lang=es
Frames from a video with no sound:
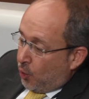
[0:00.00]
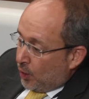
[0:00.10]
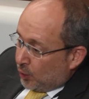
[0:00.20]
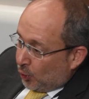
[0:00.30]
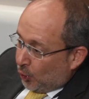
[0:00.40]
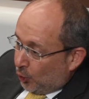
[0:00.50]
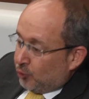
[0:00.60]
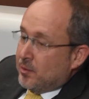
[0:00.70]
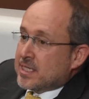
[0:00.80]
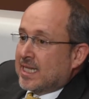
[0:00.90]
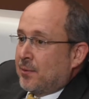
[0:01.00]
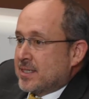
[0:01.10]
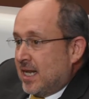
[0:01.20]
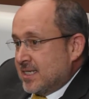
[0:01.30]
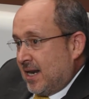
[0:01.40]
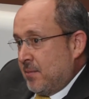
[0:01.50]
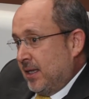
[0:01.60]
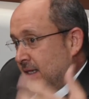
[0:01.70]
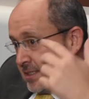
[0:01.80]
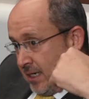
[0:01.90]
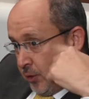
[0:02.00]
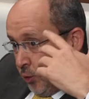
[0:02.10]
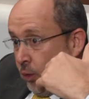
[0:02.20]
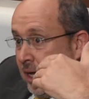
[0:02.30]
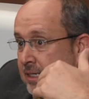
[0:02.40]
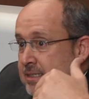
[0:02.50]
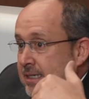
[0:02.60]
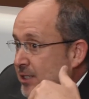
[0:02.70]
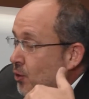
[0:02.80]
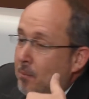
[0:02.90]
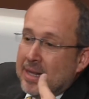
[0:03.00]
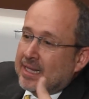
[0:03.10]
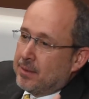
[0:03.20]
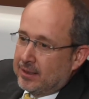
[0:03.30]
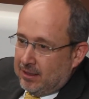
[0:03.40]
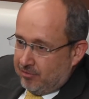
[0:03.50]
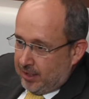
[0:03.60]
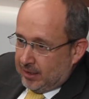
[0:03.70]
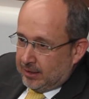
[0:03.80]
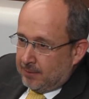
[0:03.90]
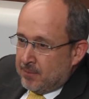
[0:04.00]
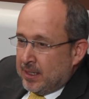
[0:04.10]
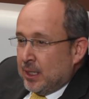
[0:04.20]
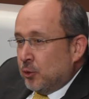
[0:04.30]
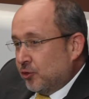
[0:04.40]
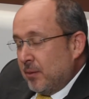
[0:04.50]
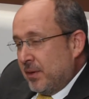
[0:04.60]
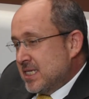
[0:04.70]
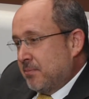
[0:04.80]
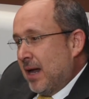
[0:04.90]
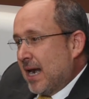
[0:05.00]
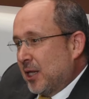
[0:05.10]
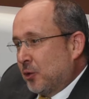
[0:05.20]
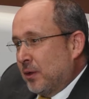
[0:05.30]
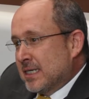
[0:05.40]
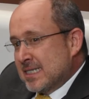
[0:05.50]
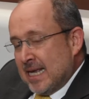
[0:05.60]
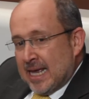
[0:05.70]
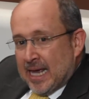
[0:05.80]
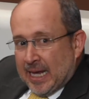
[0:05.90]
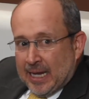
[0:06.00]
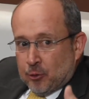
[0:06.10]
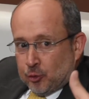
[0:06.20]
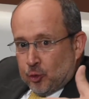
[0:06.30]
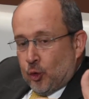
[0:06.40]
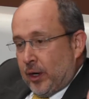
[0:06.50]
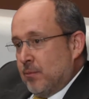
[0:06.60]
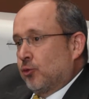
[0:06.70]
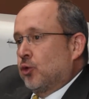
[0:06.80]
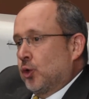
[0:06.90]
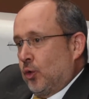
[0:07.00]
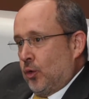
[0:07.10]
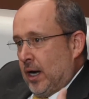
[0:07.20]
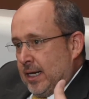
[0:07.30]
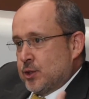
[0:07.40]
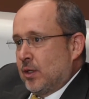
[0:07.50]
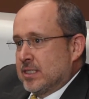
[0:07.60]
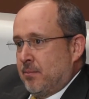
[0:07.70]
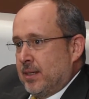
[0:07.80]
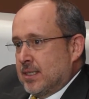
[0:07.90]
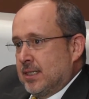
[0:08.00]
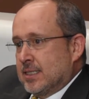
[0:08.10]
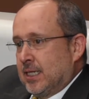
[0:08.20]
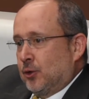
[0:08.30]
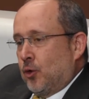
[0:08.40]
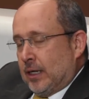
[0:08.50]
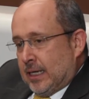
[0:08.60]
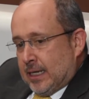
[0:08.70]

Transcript: cuando los vives a través de las herramientas de auriculares, es completamente diferente. Entonces, el principal reto es que nosotros logremos, junto con el resto de las empresas del sector,